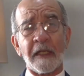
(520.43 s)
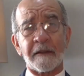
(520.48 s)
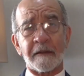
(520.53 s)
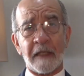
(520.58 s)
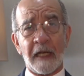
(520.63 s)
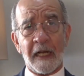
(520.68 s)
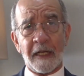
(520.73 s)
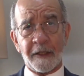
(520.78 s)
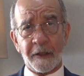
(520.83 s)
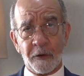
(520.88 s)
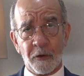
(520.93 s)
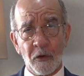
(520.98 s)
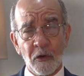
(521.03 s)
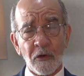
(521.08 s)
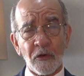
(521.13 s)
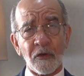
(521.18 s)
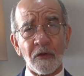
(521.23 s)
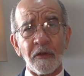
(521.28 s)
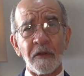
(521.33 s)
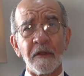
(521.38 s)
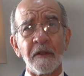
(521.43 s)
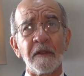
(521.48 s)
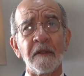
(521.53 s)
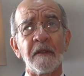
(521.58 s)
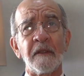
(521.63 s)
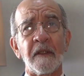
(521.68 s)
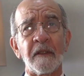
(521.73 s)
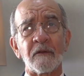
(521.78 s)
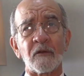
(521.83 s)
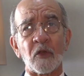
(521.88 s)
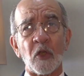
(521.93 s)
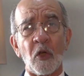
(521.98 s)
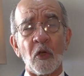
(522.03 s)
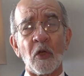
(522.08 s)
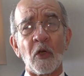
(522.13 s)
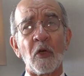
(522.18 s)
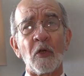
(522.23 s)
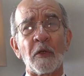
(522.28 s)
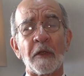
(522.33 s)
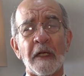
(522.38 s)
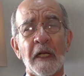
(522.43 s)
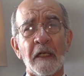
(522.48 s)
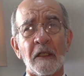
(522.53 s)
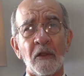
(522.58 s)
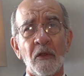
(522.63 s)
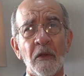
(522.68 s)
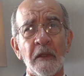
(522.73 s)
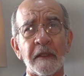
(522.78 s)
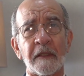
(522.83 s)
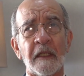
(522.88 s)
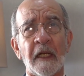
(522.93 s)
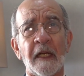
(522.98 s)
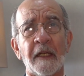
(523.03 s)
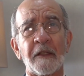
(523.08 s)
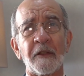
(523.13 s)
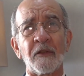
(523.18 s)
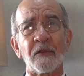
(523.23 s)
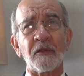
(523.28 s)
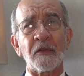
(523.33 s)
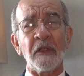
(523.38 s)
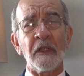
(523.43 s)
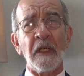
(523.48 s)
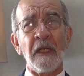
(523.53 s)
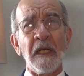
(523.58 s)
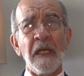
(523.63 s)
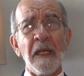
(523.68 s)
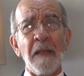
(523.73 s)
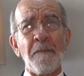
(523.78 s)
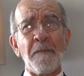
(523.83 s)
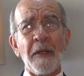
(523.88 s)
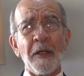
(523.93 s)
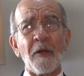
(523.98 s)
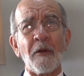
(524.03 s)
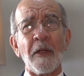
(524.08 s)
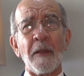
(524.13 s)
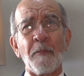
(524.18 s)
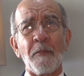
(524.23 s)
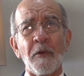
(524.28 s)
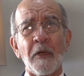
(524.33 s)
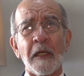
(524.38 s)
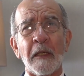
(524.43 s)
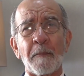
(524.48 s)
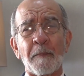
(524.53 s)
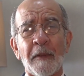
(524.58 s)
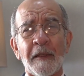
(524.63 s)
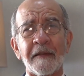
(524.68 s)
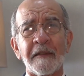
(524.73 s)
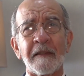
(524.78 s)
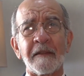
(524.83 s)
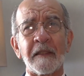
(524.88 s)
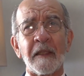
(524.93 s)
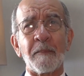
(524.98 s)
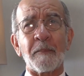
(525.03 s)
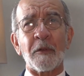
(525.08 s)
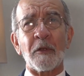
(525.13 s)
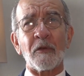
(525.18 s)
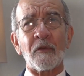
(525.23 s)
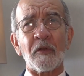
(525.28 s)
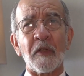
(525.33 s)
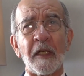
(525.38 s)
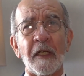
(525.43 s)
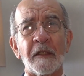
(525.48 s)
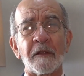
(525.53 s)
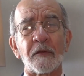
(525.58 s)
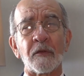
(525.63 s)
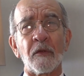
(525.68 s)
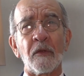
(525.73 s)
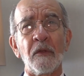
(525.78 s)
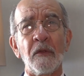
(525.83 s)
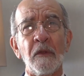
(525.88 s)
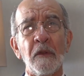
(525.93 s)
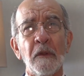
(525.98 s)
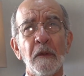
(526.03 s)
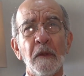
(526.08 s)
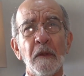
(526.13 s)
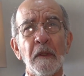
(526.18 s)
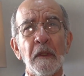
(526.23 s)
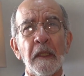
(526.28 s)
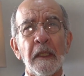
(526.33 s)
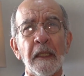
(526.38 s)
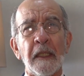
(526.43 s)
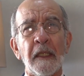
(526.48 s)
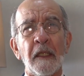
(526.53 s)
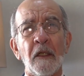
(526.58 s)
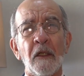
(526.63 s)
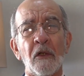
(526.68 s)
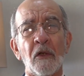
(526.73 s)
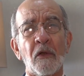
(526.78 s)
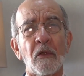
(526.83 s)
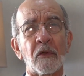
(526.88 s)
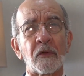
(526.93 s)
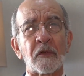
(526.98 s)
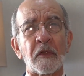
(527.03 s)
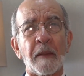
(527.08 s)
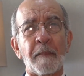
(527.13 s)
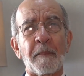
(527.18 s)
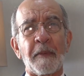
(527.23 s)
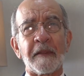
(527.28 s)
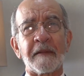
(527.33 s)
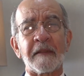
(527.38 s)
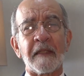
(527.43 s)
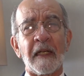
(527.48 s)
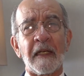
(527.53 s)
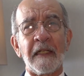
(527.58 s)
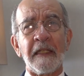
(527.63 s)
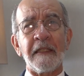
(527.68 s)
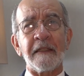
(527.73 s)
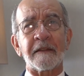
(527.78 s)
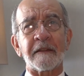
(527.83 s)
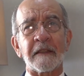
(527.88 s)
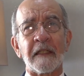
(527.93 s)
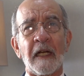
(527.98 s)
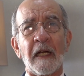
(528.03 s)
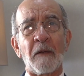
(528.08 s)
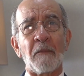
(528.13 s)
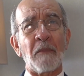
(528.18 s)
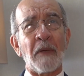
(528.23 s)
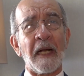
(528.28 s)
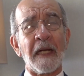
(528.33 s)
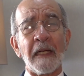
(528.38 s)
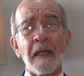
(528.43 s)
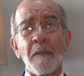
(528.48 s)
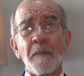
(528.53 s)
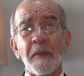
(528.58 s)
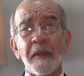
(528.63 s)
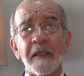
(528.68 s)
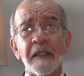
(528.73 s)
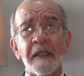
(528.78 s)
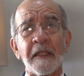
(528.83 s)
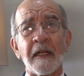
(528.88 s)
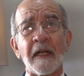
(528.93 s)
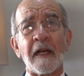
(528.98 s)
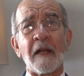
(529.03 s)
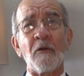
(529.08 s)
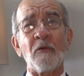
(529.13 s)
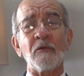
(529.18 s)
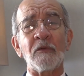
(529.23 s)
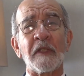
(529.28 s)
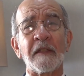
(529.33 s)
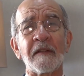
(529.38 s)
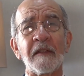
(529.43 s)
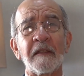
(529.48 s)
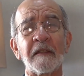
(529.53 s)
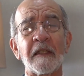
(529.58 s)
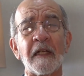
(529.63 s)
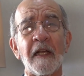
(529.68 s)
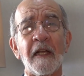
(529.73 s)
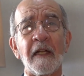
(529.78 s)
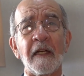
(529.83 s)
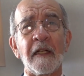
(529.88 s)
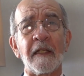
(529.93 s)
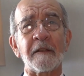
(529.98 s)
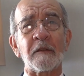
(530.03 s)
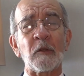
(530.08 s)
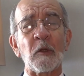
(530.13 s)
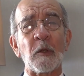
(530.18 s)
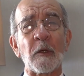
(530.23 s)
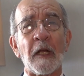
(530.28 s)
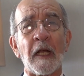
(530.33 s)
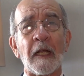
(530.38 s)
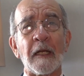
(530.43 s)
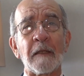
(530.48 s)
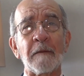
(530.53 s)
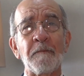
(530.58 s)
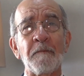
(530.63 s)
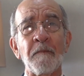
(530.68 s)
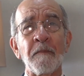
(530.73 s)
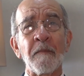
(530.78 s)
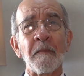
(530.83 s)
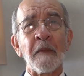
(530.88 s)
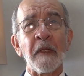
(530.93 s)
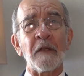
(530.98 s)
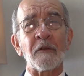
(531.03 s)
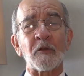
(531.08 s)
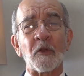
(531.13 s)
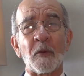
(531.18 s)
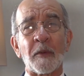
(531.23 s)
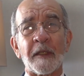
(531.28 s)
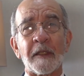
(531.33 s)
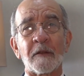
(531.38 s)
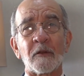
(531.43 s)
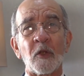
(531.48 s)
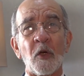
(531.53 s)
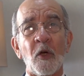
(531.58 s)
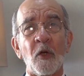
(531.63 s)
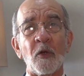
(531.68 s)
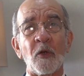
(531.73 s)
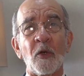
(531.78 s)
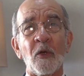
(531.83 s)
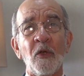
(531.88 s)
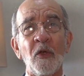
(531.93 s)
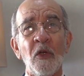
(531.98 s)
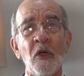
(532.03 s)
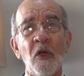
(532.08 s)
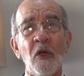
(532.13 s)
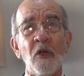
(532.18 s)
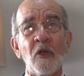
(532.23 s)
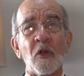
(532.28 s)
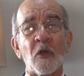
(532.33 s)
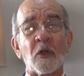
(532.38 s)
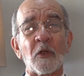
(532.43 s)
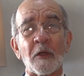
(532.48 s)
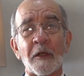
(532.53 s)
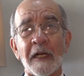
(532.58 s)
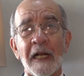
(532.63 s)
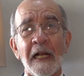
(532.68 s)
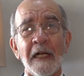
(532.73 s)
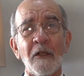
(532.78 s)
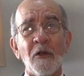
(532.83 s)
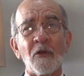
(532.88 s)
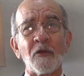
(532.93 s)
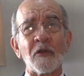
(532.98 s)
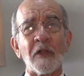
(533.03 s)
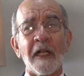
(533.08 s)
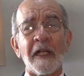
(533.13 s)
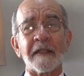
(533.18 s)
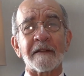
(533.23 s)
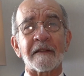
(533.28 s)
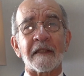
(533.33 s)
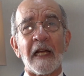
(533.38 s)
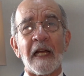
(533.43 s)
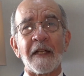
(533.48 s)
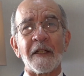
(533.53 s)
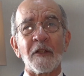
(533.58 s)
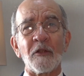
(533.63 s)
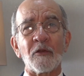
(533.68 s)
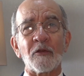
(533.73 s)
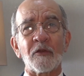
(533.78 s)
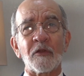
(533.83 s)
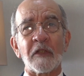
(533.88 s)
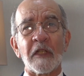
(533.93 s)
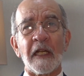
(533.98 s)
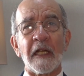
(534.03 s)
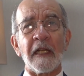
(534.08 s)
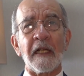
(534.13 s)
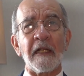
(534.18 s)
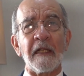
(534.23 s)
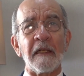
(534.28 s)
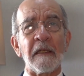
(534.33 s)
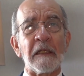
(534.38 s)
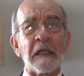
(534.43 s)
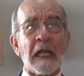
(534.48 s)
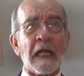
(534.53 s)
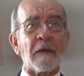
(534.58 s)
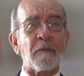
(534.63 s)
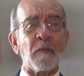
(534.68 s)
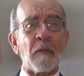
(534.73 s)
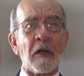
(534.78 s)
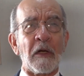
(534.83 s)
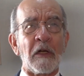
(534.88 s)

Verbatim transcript: etarios, en todos los rangos etarios, pero después que pase este proceso, eh, los especialistas van a pedir a la Junta Central Electoral, sobre todo, los rangos etarios de, las,